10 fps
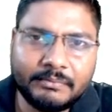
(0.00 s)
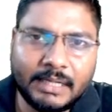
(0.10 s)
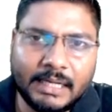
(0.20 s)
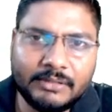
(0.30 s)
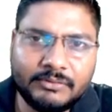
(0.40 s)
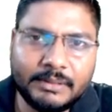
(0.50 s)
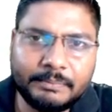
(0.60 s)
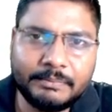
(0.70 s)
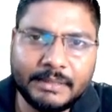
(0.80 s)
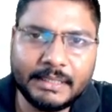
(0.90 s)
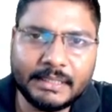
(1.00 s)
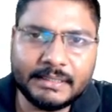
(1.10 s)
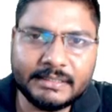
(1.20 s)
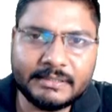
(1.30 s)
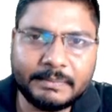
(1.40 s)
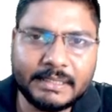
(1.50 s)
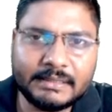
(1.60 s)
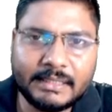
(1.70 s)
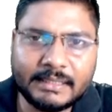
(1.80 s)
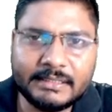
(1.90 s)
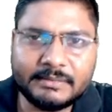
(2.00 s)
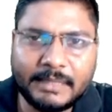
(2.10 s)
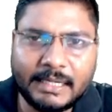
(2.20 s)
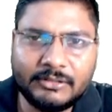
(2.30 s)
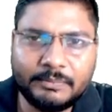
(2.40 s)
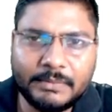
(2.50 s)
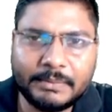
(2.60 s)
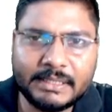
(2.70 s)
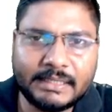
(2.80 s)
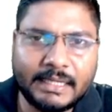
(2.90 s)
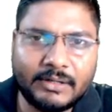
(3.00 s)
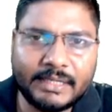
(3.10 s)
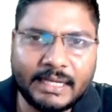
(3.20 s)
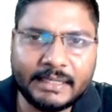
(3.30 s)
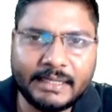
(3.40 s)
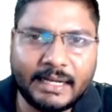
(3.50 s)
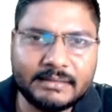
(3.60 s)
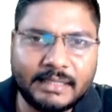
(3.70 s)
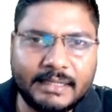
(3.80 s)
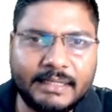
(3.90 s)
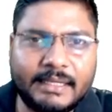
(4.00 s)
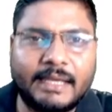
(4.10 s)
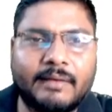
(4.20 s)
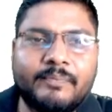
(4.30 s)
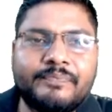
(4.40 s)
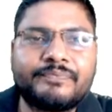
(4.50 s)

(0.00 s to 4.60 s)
महाद्वीप में किस पड़ता किस महाद्वीप में पड़ता है और यहाँ की राजधानी क्या है